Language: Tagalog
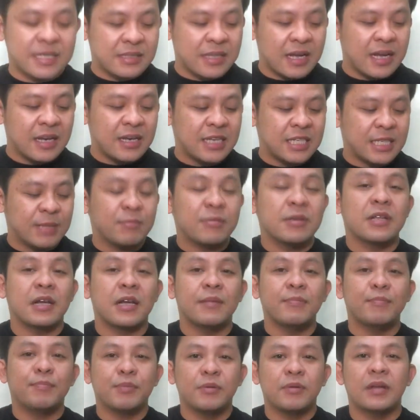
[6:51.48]
naisip ko na
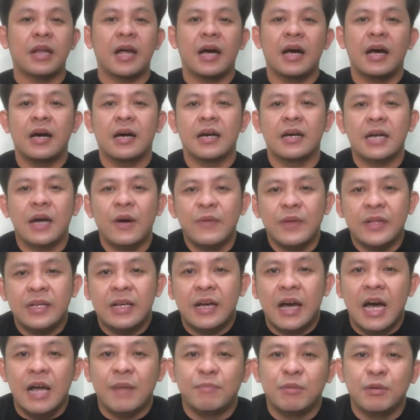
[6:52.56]
rin po na gawin
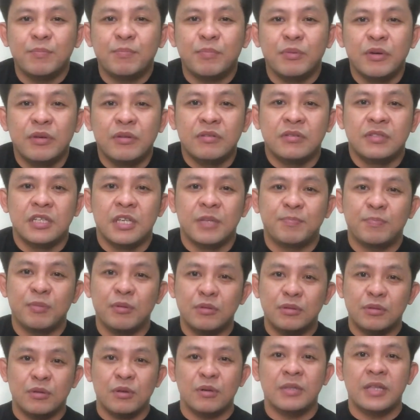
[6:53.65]
carbon po yung seat
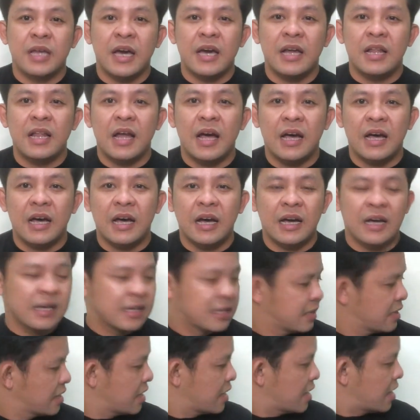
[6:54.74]
post ko dahil uh,
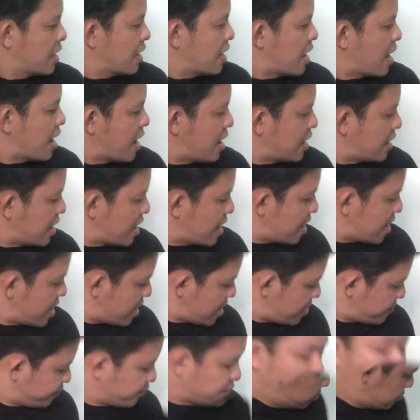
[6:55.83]
ang
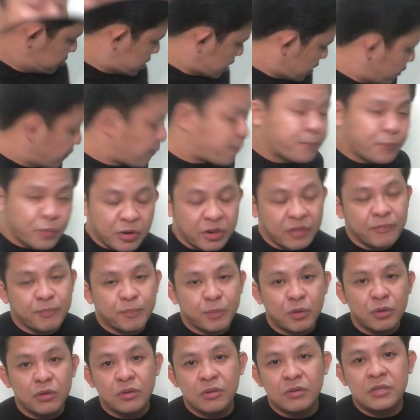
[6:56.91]
uh, fork
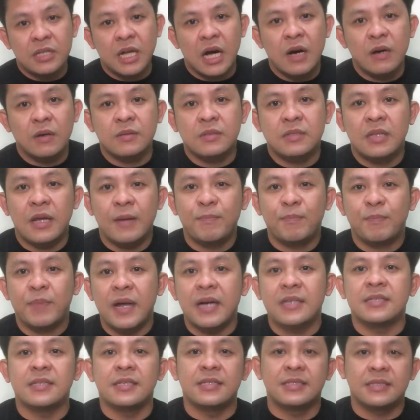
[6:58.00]
po nung down the
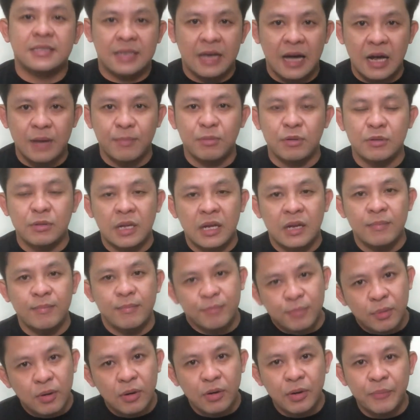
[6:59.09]
plus is carbon na
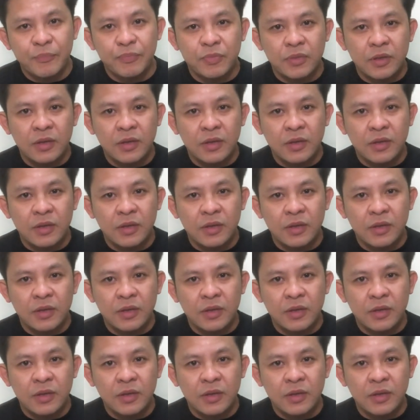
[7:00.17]
rin po.